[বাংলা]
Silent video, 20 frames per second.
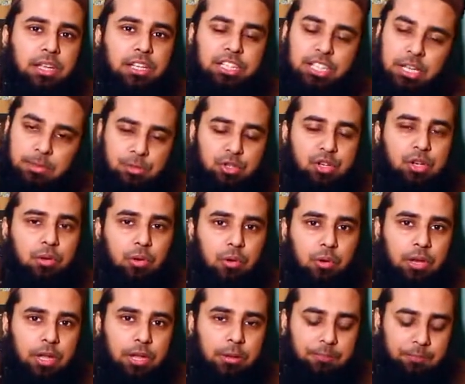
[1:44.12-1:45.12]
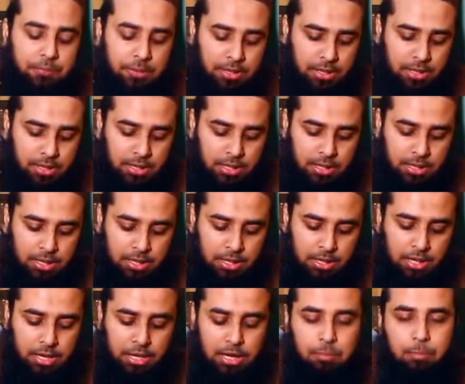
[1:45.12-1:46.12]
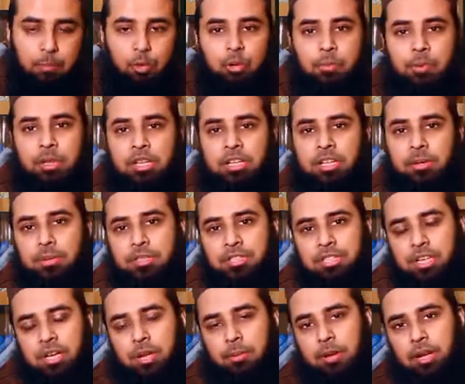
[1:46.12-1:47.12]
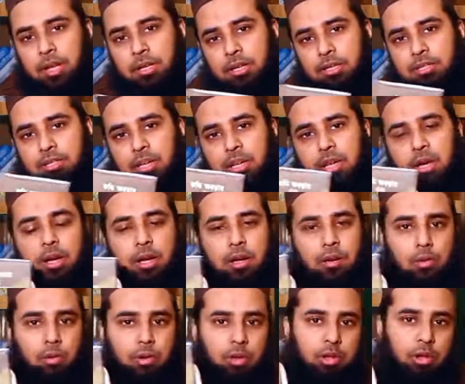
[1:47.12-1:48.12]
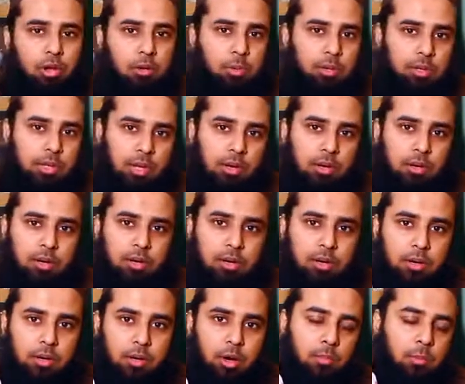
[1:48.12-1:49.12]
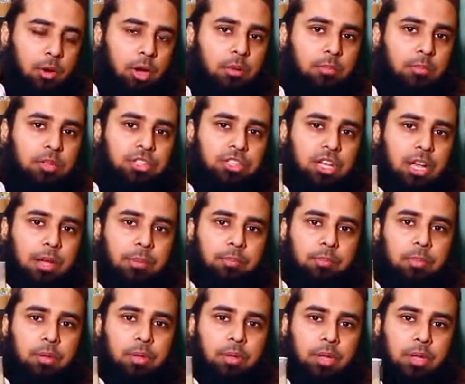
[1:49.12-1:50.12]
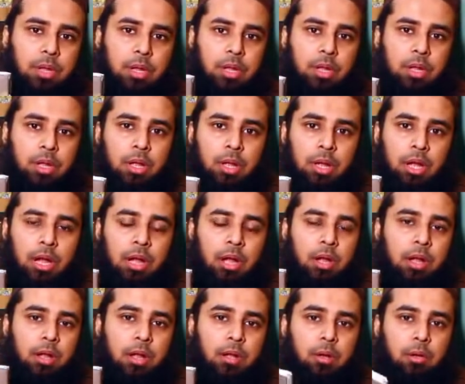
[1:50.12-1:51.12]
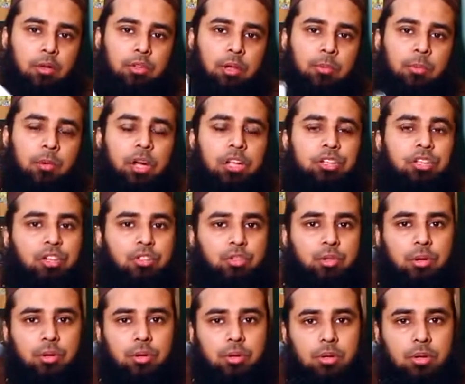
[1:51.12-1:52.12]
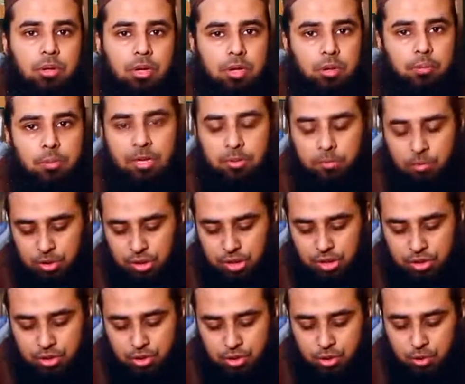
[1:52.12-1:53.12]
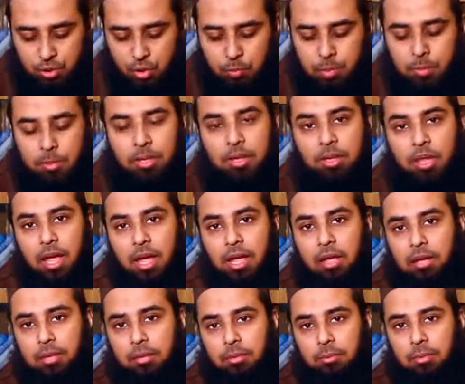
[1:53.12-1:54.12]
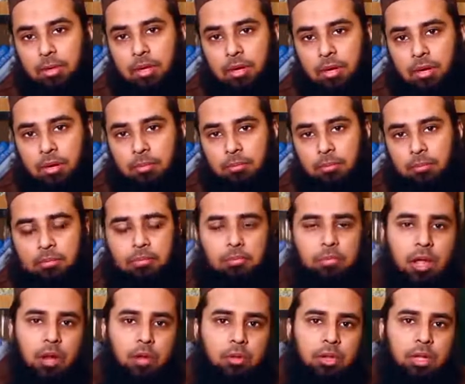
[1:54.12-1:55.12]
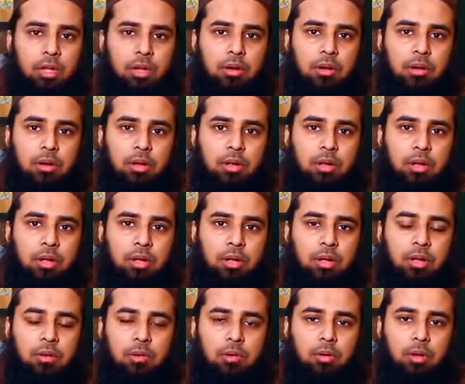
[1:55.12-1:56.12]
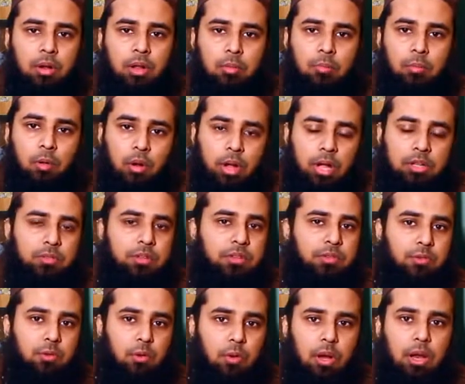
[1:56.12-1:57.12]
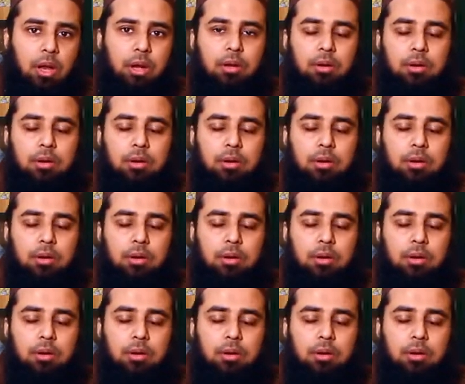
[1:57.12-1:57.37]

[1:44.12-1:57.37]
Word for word: সেই বিষয়গুলো নিয়ে প্রথমে দেখতে পাচ্ছেন আমার হাতে আছে কলকি অবতার ও মোহাম্মদ সাহেব অধ্যাপক আচার্য ডক্টর বেদ প্রকাশ উপাধ্যায় ভারতের অনেক বড় একজন স্কলার